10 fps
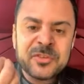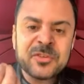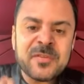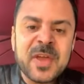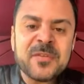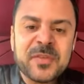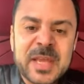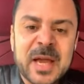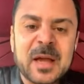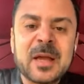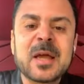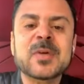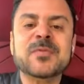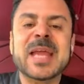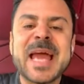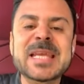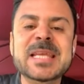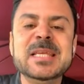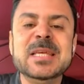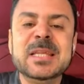الشفافيه في
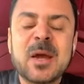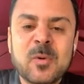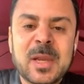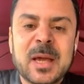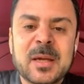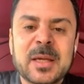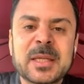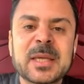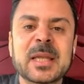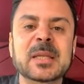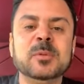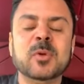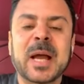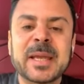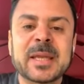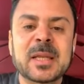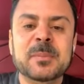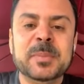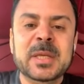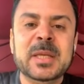اي دوله هي اللي
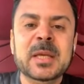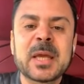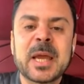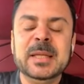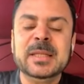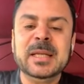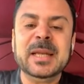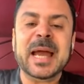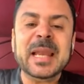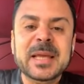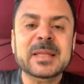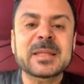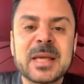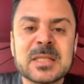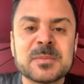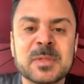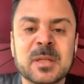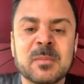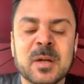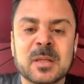بتعجل بان احنا نعالج الناس
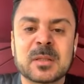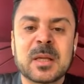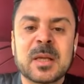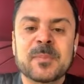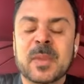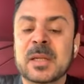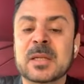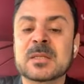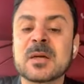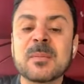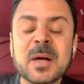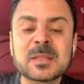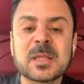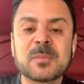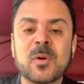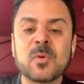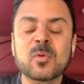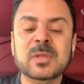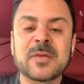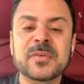من المرض الاصابات اللي
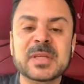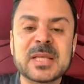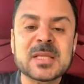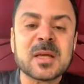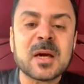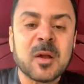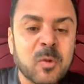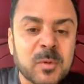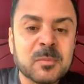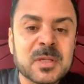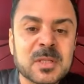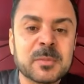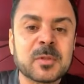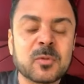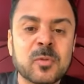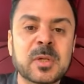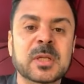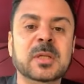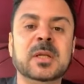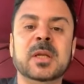موجوده في الناس اللي خرجوا من مصر بتقول
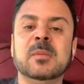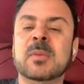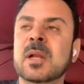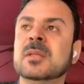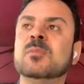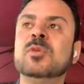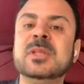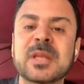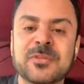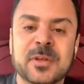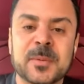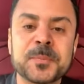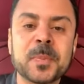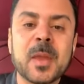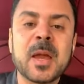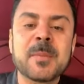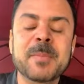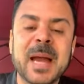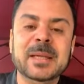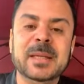ان المرض منتشر
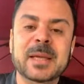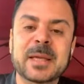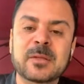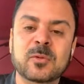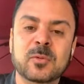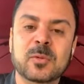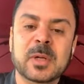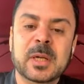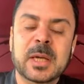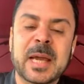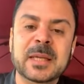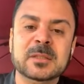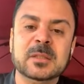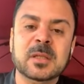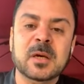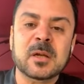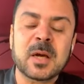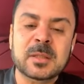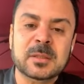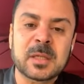معنى انه هيئه
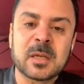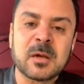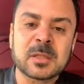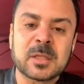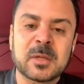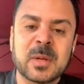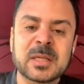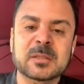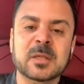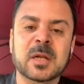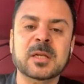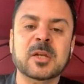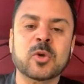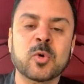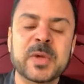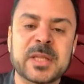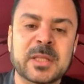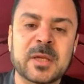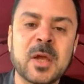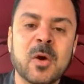الطيران القطري وهيئه الطيران
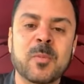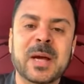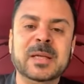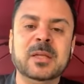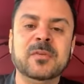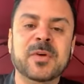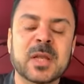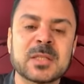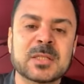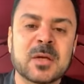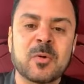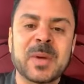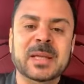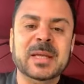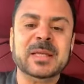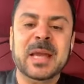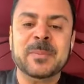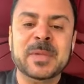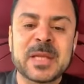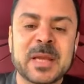الكويتي ومعنى ان فرنسا ومعنى ان
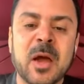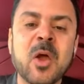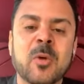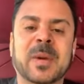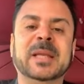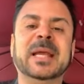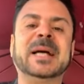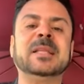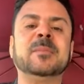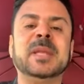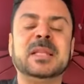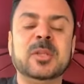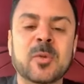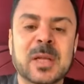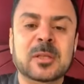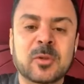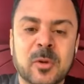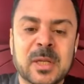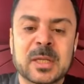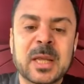امريكا ومعنى ان عدد من الدول
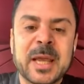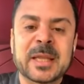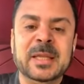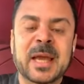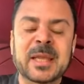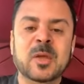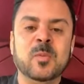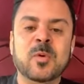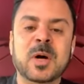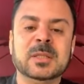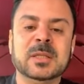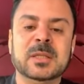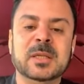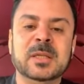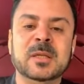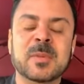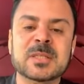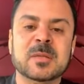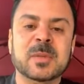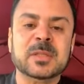تعلن ان اي مواطن ان
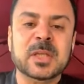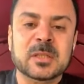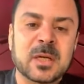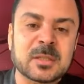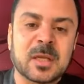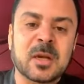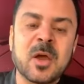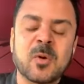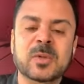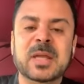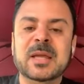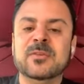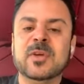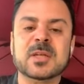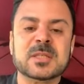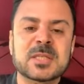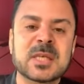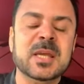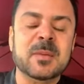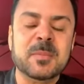مصر منطقه خطر وان اي شخص
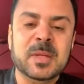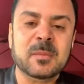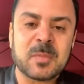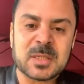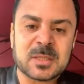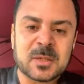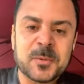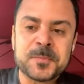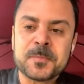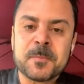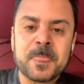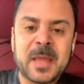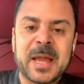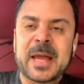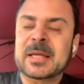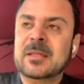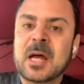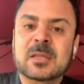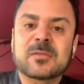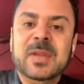يجي من مصر آه،
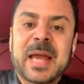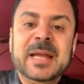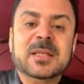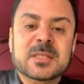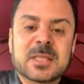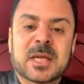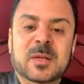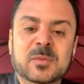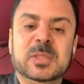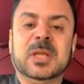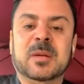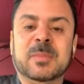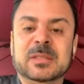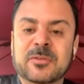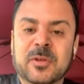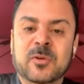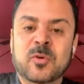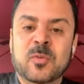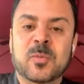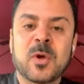يتحط في الحجر الصحي لمده 14
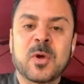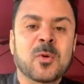يوم